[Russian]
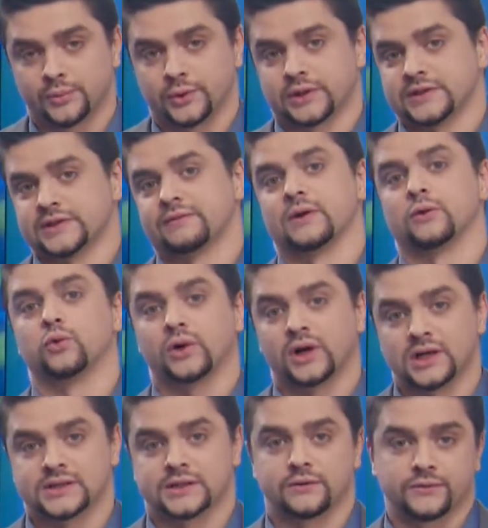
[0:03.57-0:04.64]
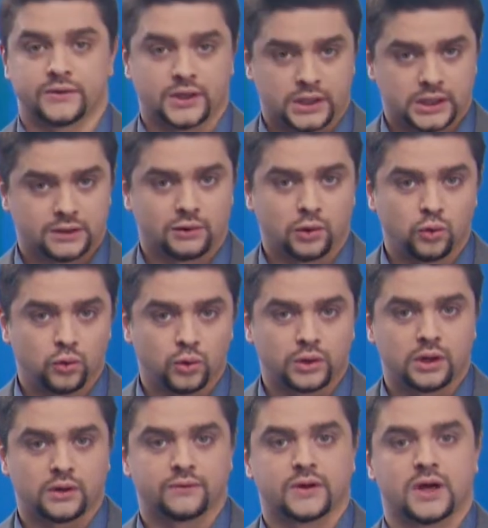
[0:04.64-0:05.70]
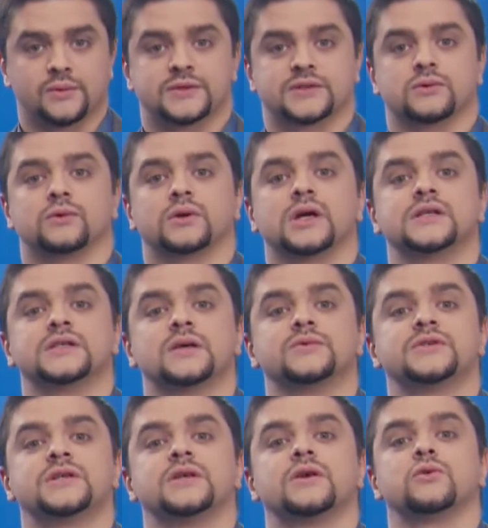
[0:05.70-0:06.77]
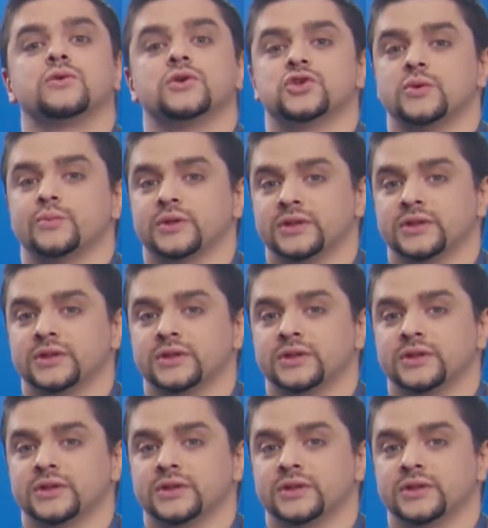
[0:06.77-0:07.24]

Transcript: На первенстве Уральского федерального округа в Каменске-Уральском среди юношей